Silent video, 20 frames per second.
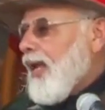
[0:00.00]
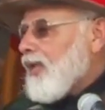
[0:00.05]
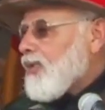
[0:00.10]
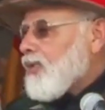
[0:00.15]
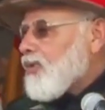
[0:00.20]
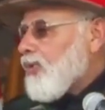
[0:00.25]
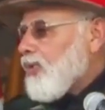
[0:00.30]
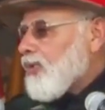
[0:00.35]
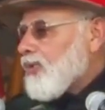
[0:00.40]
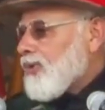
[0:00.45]

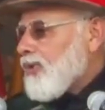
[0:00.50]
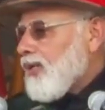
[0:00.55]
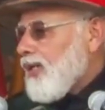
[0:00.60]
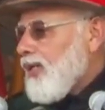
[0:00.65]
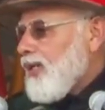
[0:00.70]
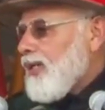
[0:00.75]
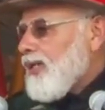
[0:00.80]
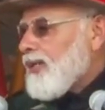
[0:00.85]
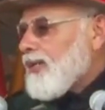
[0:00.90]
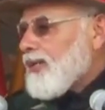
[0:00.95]

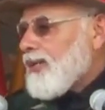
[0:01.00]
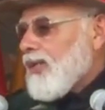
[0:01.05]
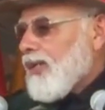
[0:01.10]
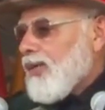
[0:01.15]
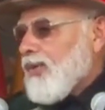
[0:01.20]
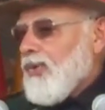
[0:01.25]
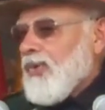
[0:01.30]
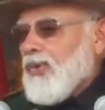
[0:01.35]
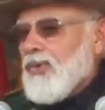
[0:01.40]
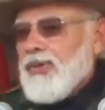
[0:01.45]
130
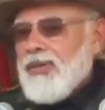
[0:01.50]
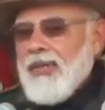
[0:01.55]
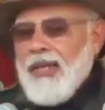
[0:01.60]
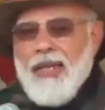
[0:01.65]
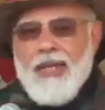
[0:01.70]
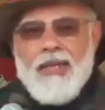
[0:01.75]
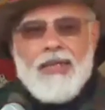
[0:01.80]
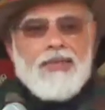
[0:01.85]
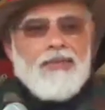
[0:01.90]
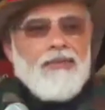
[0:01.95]
करोड़
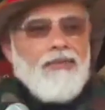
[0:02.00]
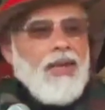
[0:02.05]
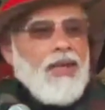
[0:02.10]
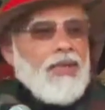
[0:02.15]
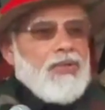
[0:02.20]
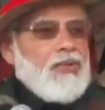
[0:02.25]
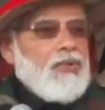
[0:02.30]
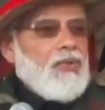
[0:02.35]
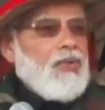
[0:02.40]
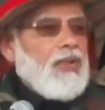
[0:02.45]

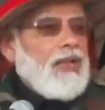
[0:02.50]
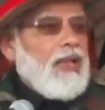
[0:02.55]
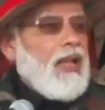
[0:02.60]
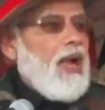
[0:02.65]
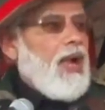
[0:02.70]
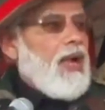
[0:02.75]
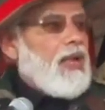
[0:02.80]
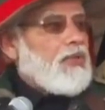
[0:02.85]
देशवासियों के